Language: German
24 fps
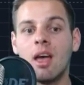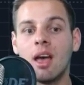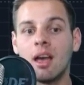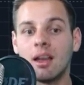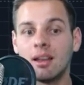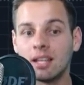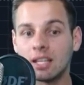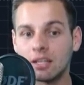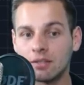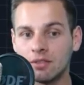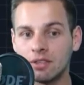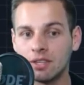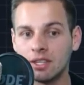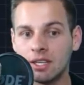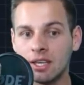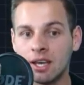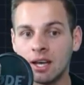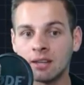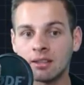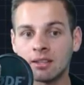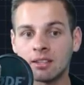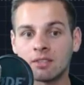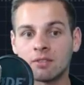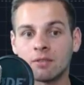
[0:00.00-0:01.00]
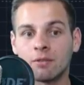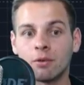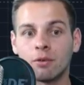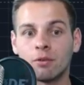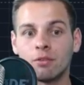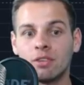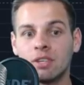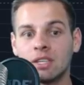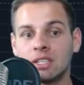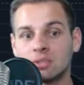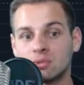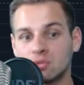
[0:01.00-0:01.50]
liquidiert, es wurden
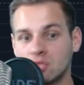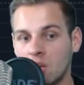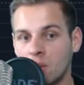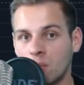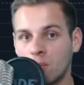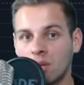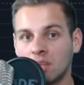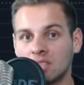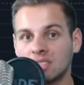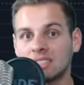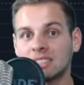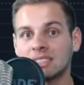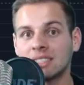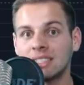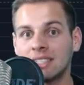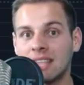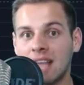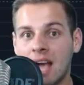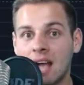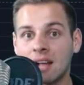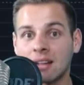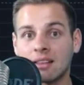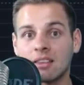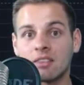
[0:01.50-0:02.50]
viele stop lotters gejagt,